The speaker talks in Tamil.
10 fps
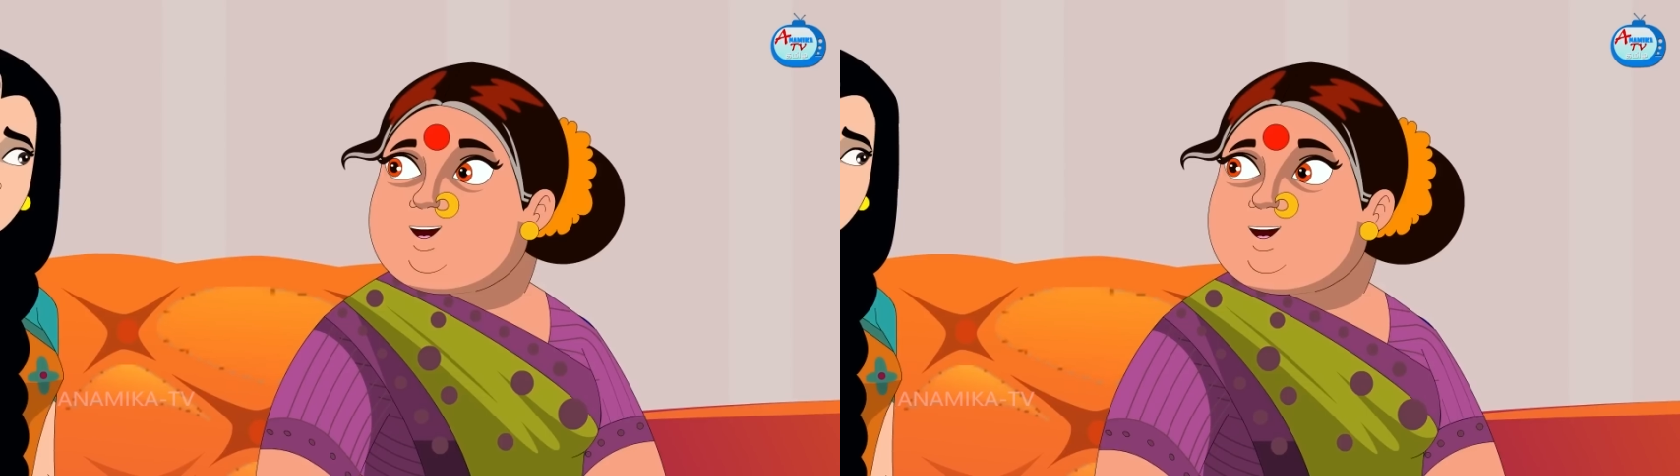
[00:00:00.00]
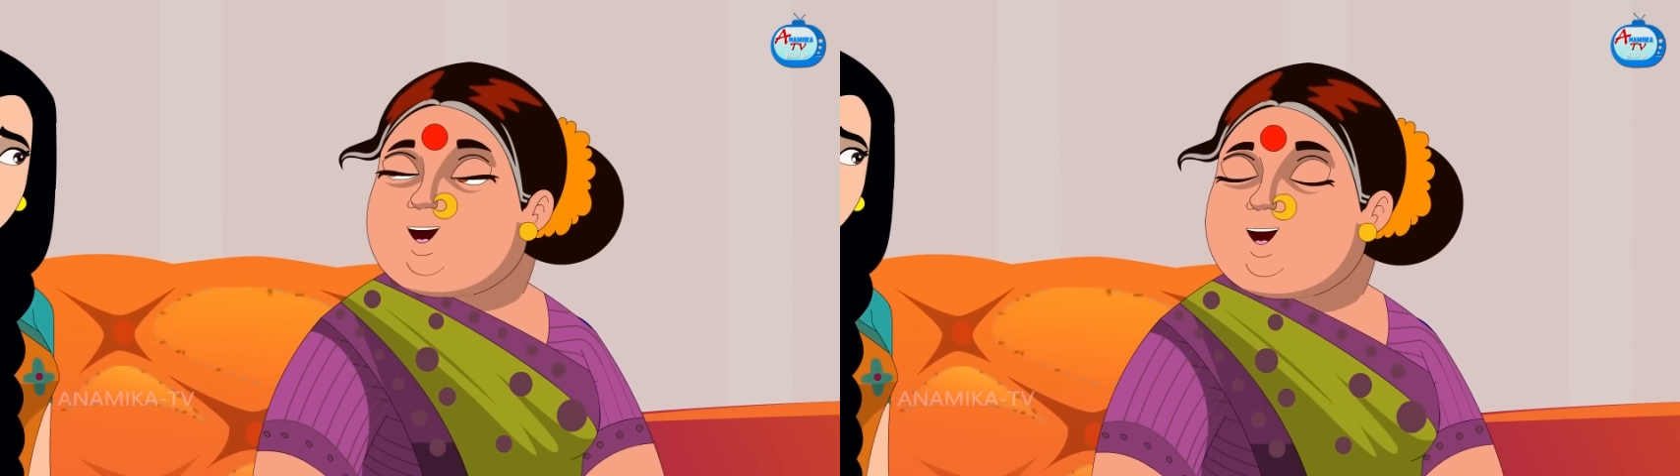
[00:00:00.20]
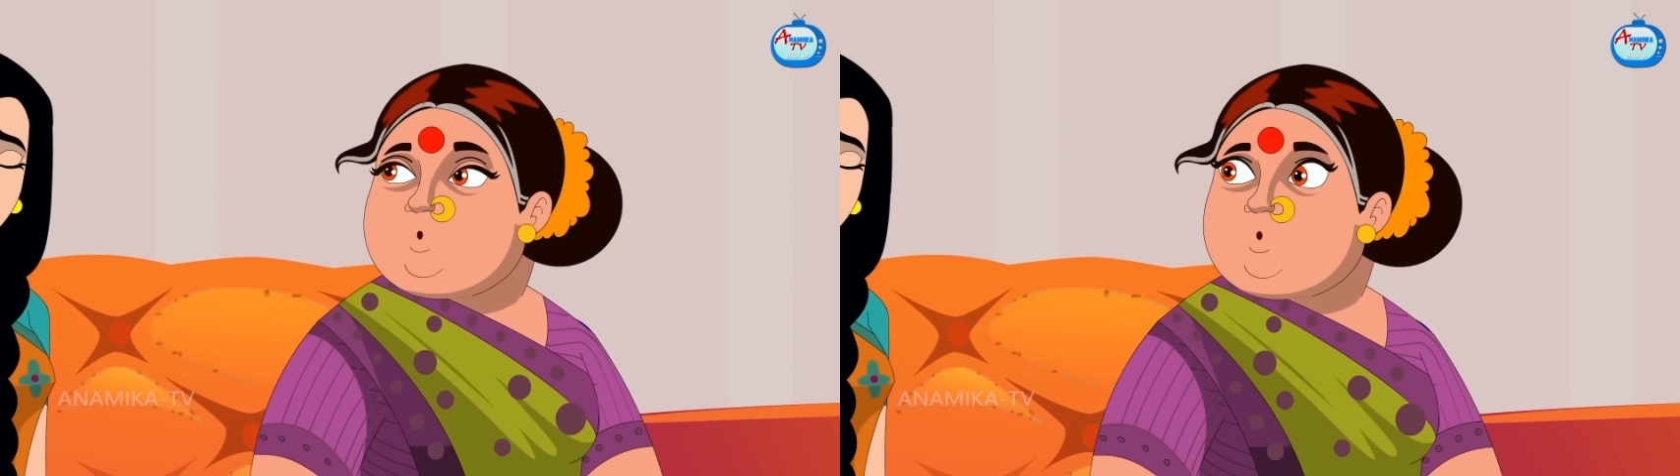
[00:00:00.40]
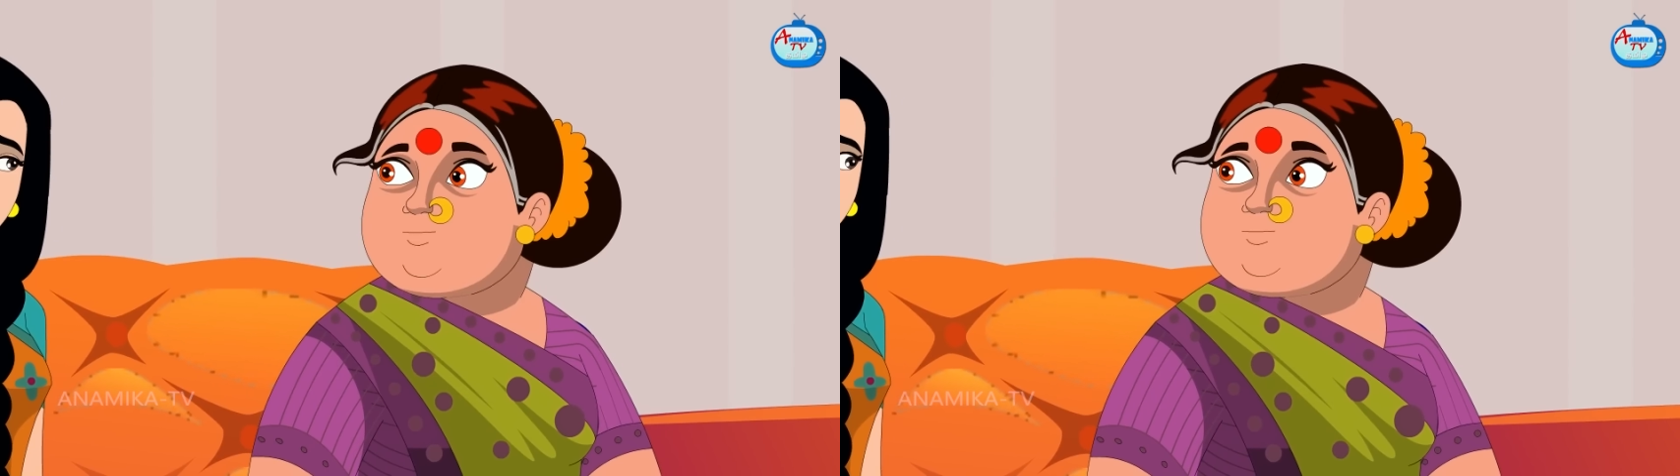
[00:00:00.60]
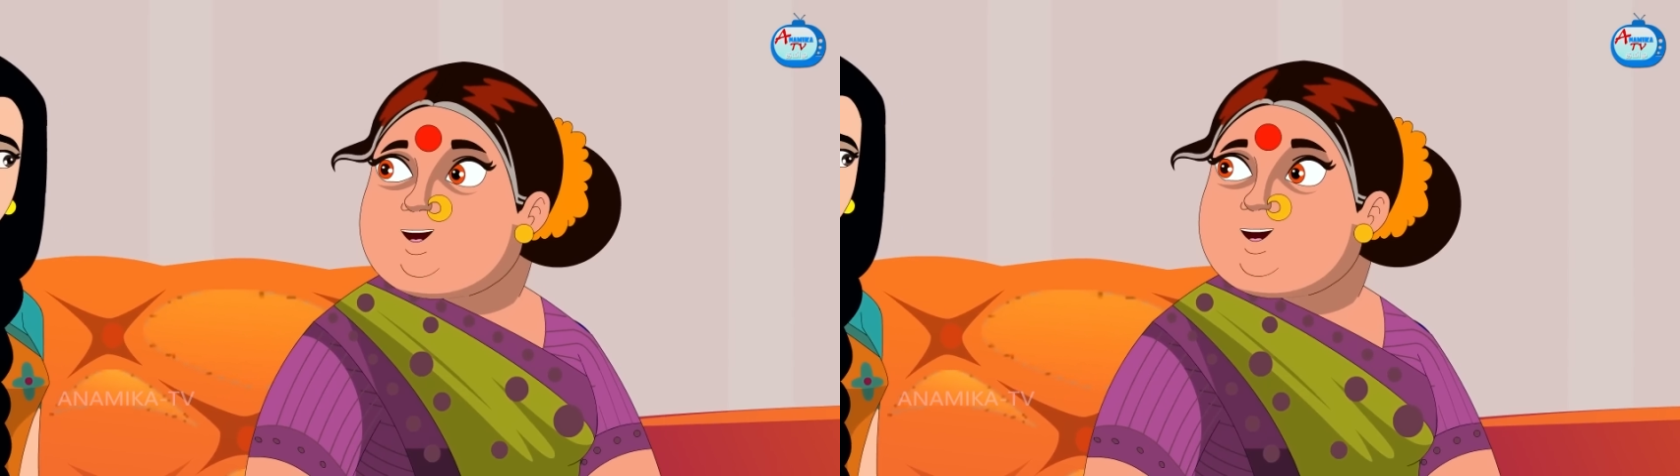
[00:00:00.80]
நோய் வந்தவங்கள
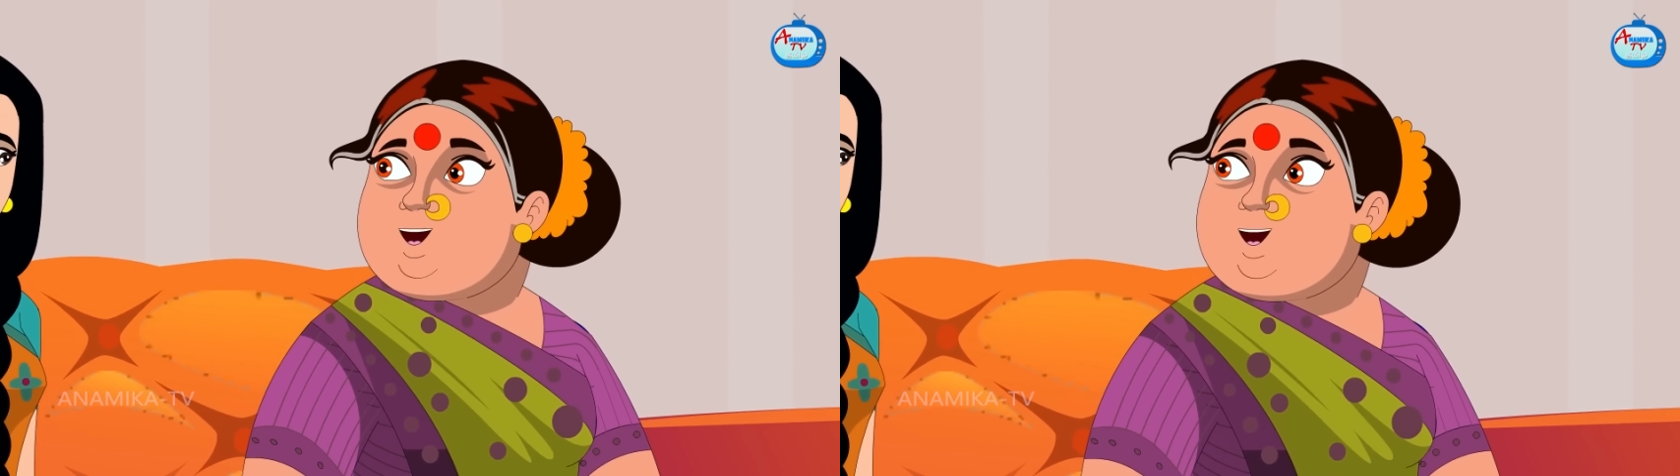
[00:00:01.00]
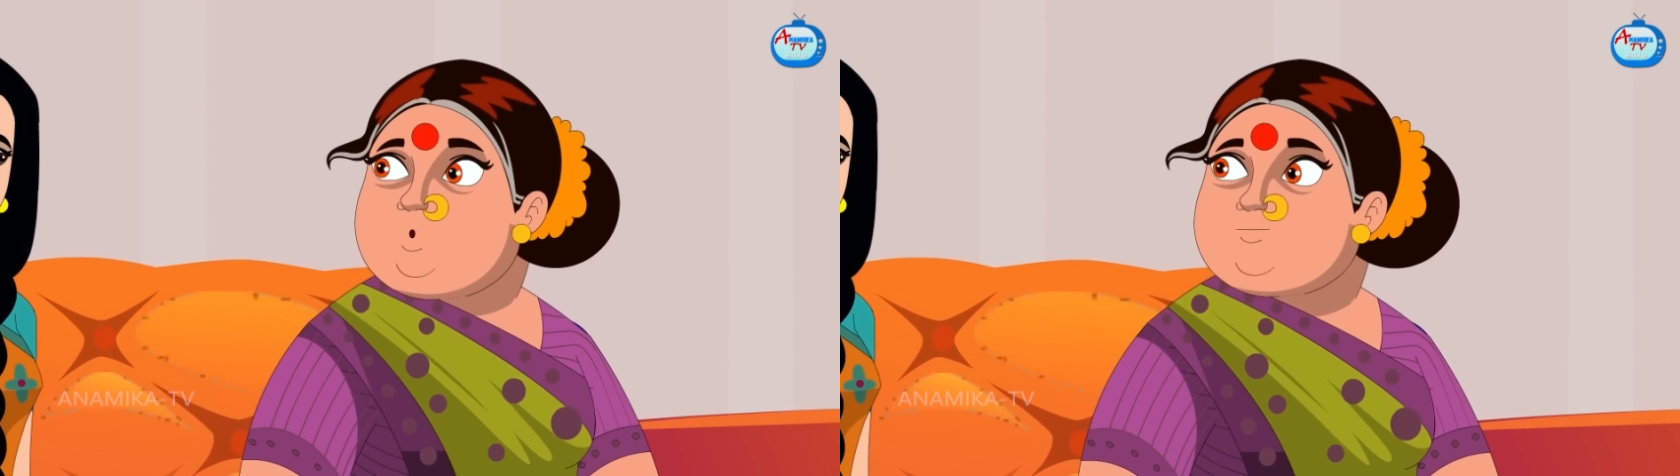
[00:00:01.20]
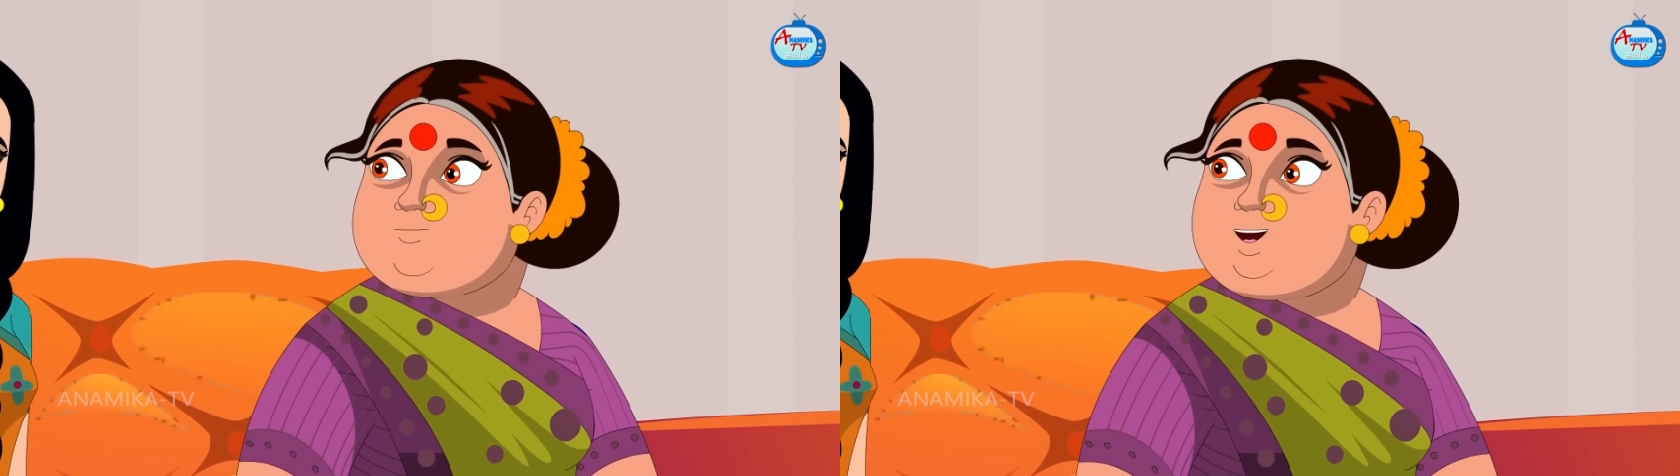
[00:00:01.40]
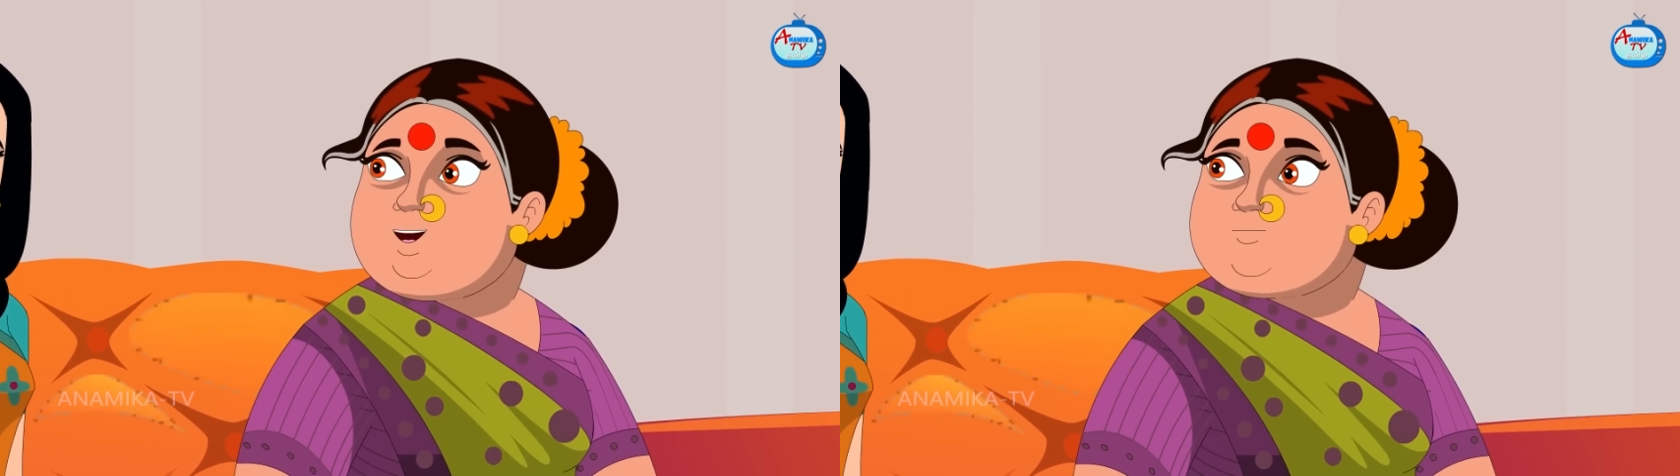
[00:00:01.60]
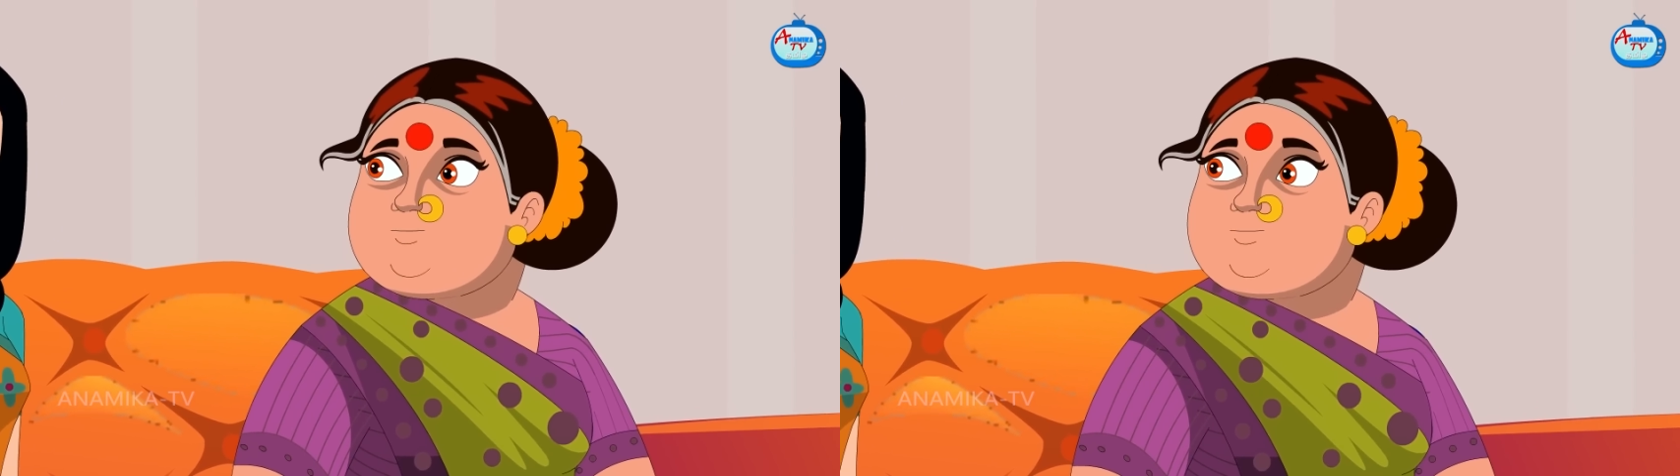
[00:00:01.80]
காப்பாத்த முடியாம
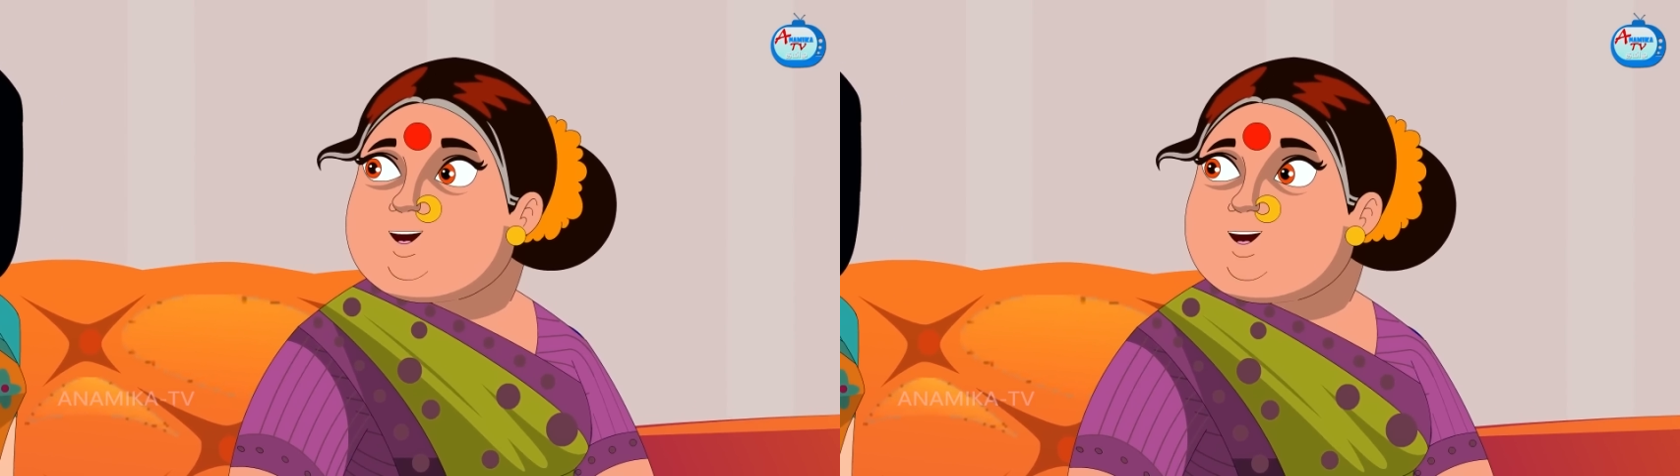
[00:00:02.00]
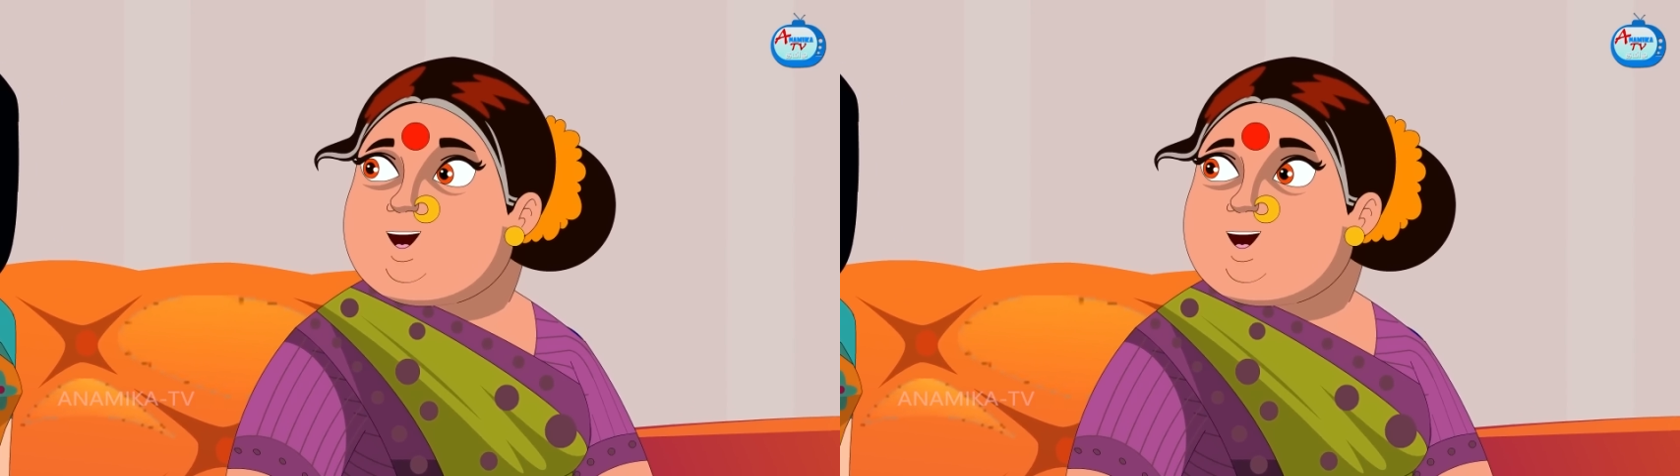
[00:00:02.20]
போதே